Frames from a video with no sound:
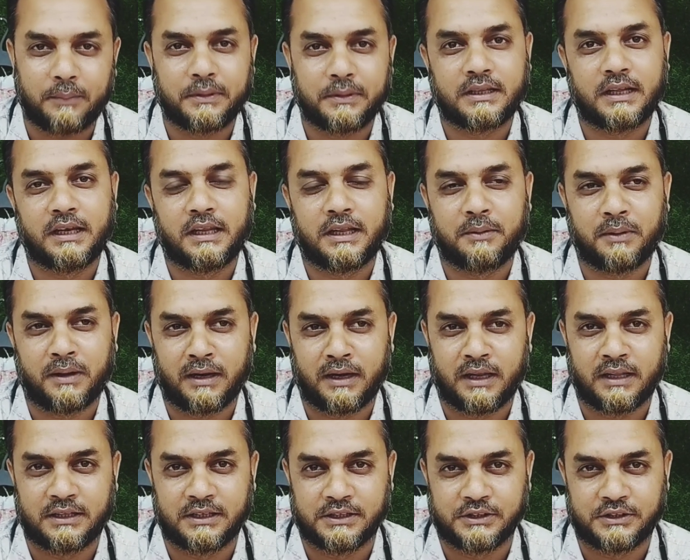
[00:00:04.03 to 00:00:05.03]
আবেদ আলীর
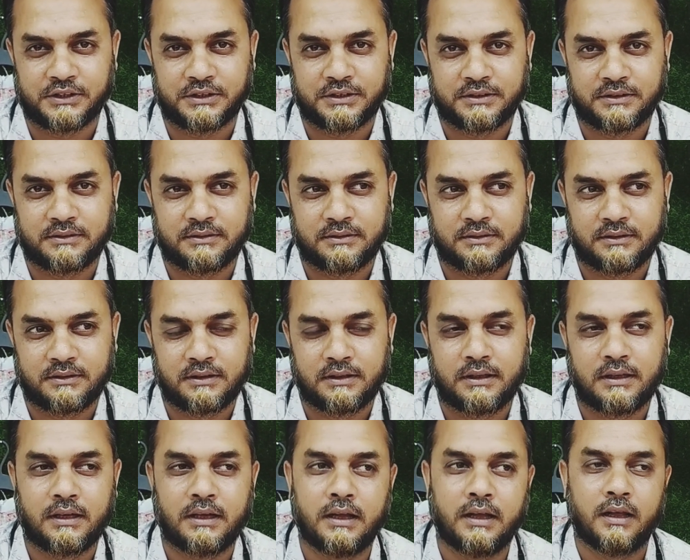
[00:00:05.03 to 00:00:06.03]
বাংলাদেশ
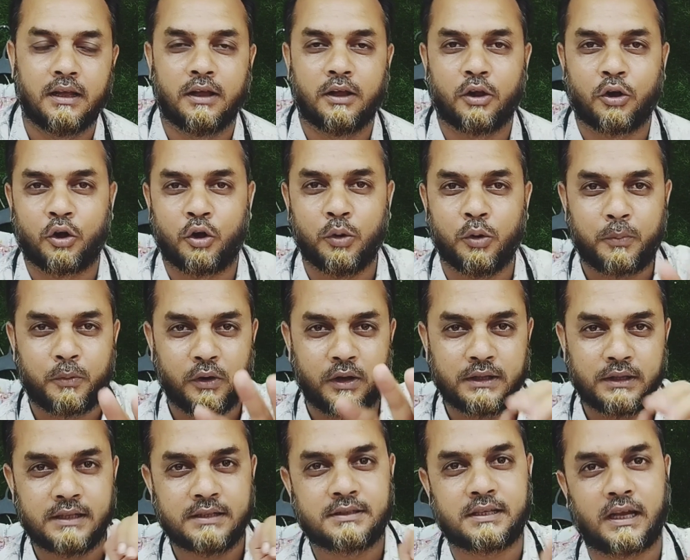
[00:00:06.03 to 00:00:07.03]
খুব
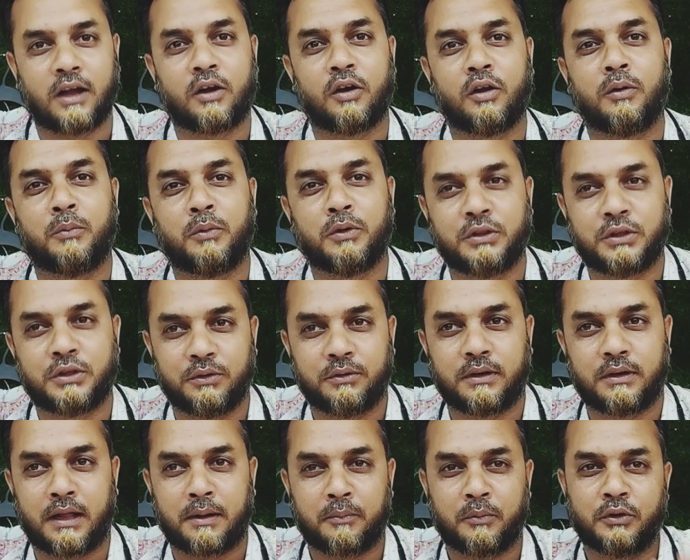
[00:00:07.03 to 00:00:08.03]
কয়েকদিন ছাগল
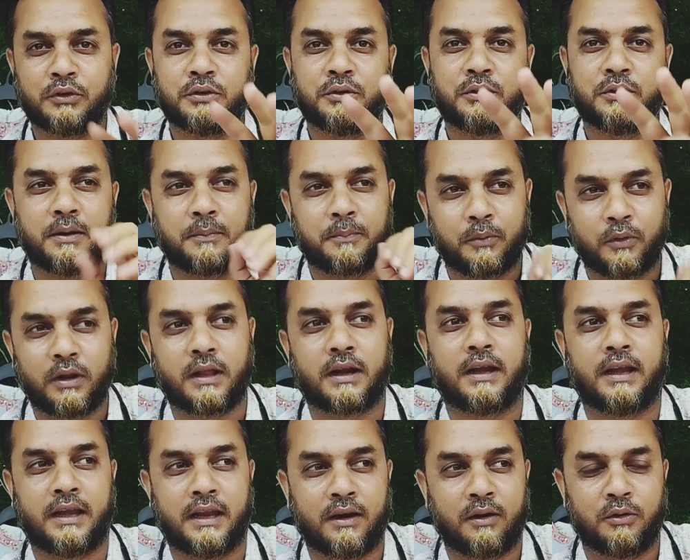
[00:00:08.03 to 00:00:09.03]
মতিউর আর মতিউরের
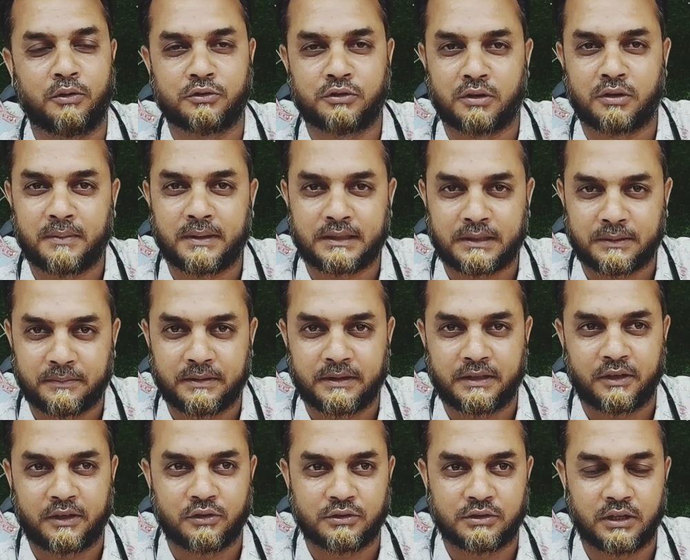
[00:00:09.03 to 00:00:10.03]
পোলারে নিয়ে লোকজন
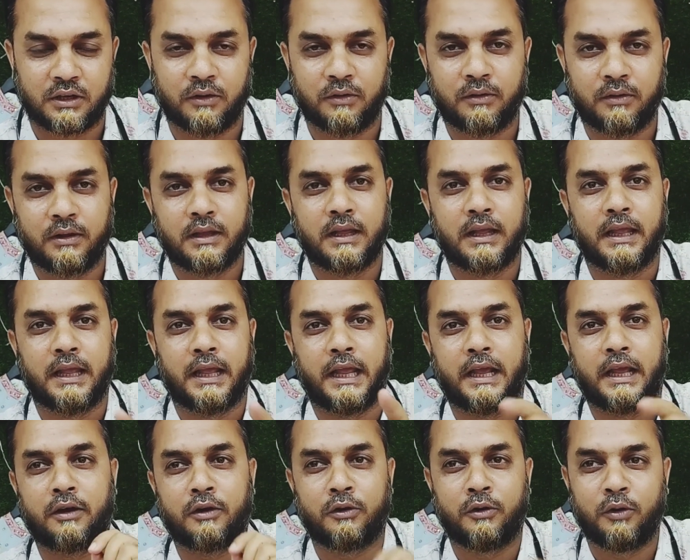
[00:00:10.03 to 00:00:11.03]
মাতামাতি করছিল
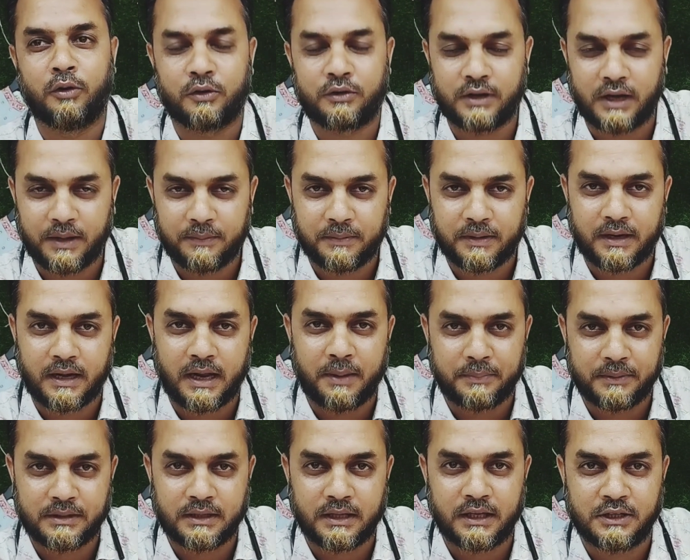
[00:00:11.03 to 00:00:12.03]
এখন হলো ড্রাইভার
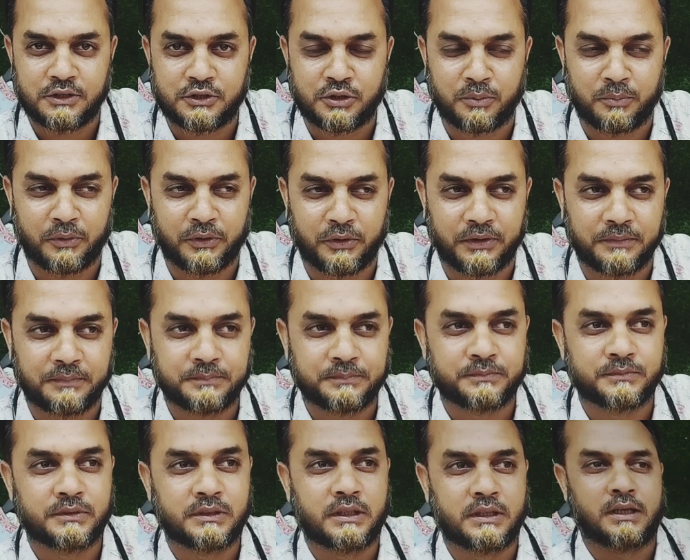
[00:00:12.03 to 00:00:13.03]
আবেদ আলীর সময়
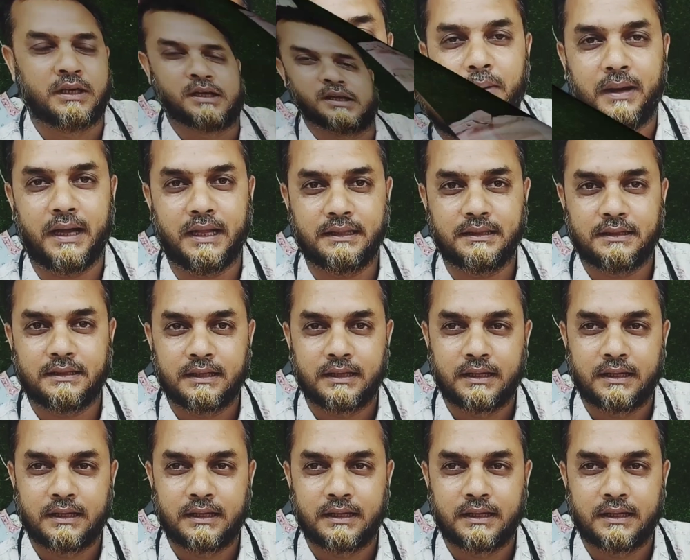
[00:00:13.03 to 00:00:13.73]
যাক ওইটা বাদ